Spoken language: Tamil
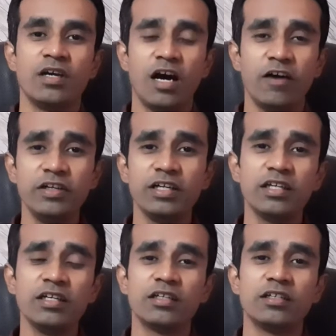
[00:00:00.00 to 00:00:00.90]
அவருக்கு
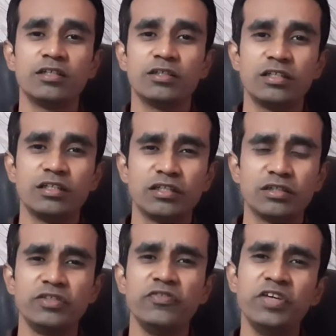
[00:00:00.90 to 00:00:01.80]

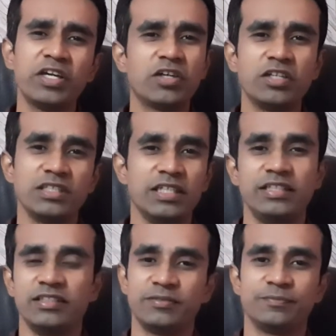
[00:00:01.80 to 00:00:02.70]
சிவியர்
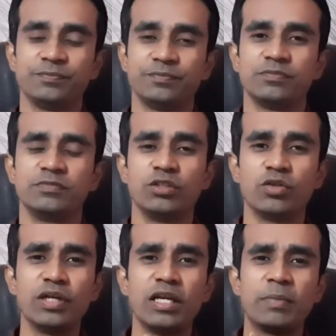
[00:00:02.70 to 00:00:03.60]
டான்சலைட்டிஸ் இந்த
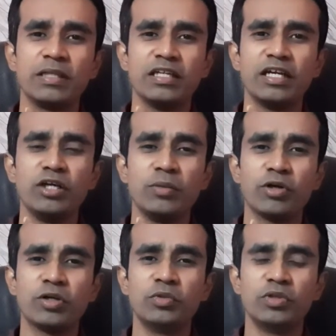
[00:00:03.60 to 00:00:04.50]
தொண்டையில் பார்த்தீங்கன்னா ரெண்டு
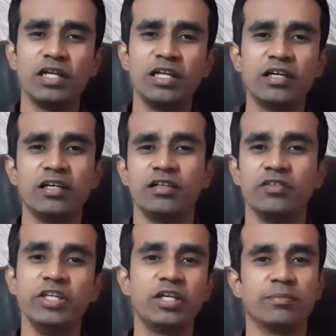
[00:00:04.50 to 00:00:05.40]
பக்கமும் நல்ல
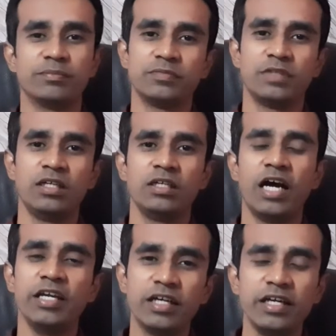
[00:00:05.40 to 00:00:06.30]
வீக்கம்
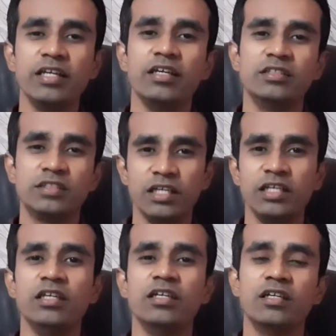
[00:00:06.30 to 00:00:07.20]
அடிக்கடி சளி
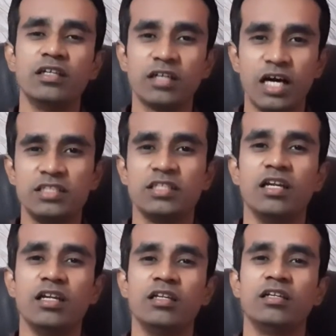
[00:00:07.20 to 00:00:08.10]

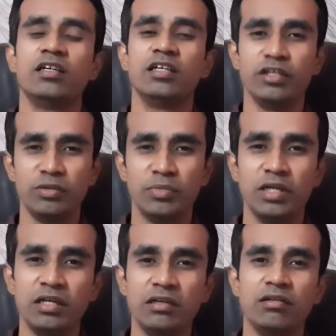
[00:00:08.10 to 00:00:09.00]
காய்ச்சல்
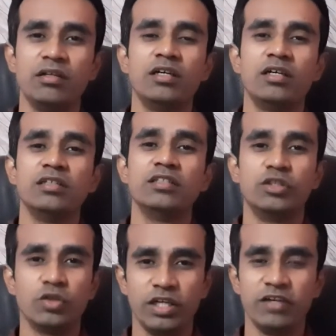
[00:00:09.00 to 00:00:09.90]
இருமல் இந்த
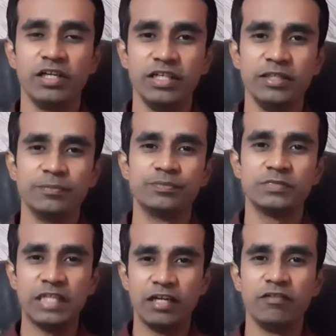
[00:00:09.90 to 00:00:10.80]
தொண்டை வலி
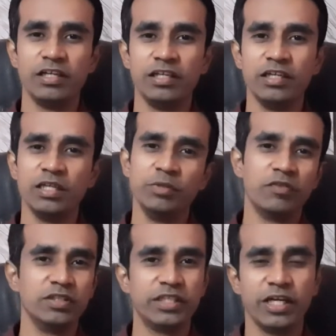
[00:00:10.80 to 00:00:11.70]
தலைவலி இப்படி
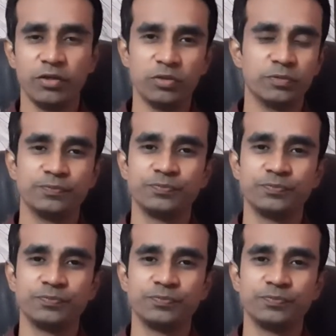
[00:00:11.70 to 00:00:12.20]
வந்துகிட்டே இருக்கும்